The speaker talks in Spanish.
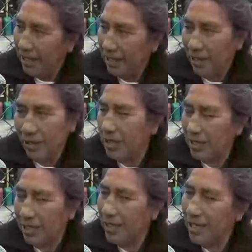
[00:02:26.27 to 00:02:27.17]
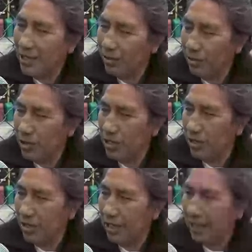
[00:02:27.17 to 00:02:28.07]
entonces él es como
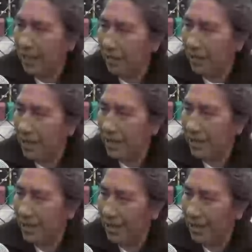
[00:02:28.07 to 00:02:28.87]
resorte, nada más.